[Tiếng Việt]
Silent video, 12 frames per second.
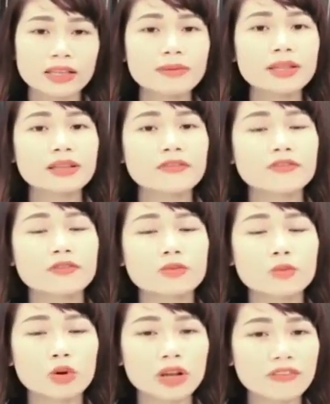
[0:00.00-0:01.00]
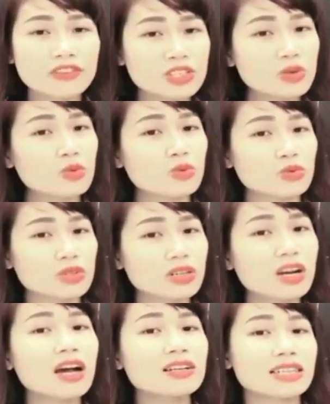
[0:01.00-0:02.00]
tiếp một cái ví dụ
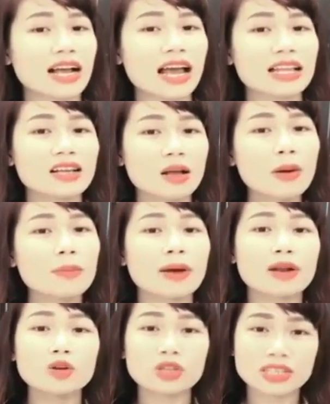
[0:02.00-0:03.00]
nữa chẳng hạn như các bạn bán đồ